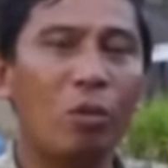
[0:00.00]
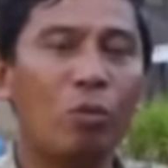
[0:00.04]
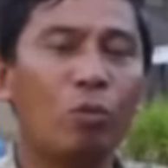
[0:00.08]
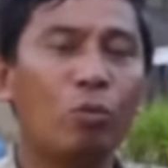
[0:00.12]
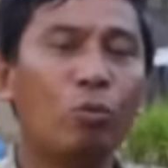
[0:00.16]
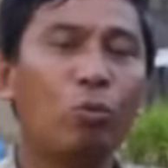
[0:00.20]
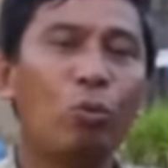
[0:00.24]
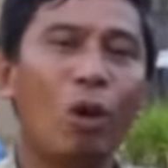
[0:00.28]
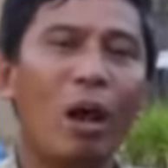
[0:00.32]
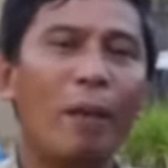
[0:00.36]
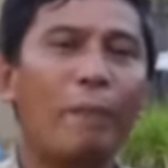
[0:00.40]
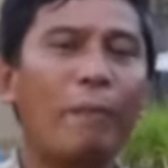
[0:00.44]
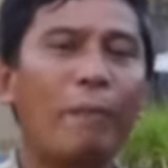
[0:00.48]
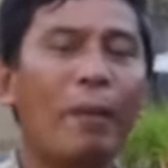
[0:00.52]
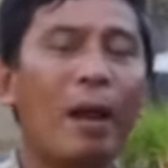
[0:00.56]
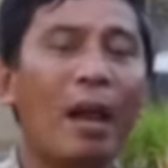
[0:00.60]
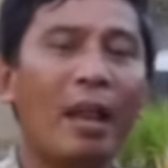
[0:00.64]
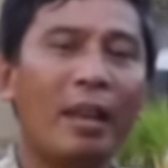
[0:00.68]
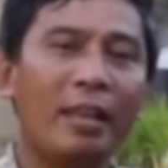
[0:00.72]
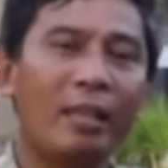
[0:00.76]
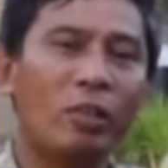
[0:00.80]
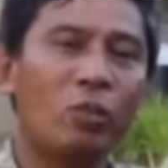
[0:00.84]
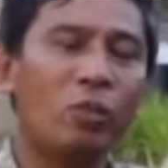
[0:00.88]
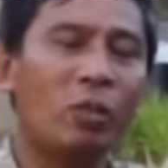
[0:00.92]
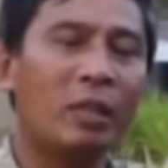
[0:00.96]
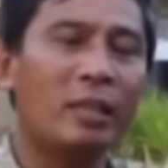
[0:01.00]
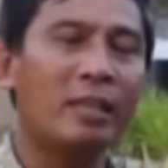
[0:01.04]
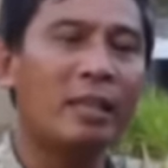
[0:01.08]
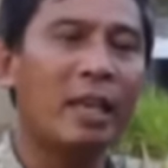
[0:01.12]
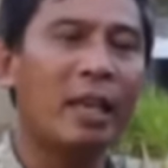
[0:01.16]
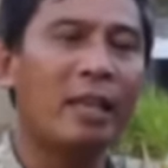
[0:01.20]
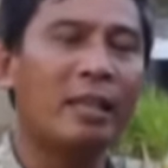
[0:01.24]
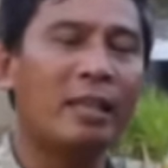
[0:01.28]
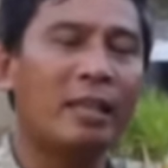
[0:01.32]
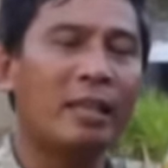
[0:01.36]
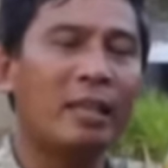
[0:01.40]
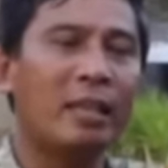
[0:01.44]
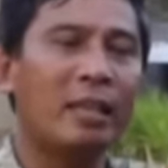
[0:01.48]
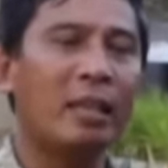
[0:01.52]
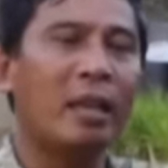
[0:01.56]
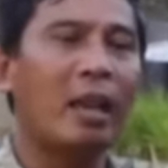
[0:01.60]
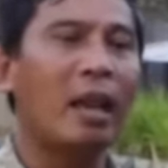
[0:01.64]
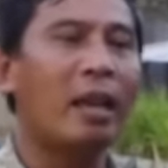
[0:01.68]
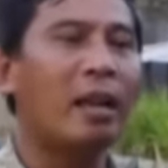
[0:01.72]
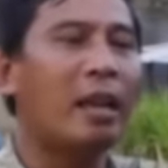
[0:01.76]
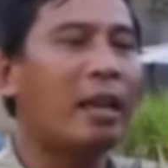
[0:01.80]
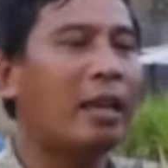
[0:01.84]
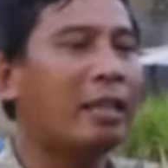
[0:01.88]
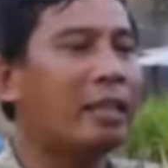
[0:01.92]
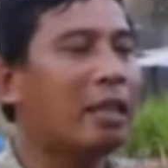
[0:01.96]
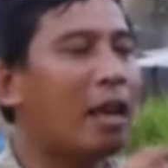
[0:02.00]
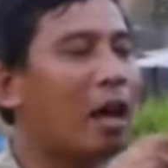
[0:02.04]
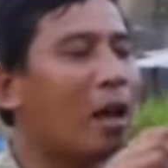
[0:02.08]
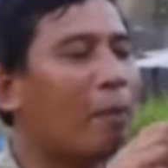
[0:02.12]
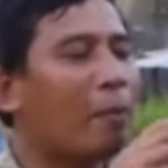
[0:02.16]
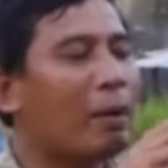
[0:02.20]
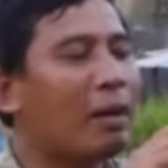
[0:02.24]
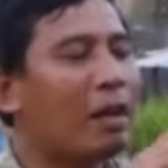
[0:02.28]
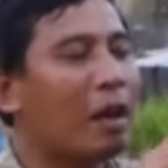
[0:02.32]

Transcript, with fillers: Untuk apa hal itu terjadi? Karena kita akan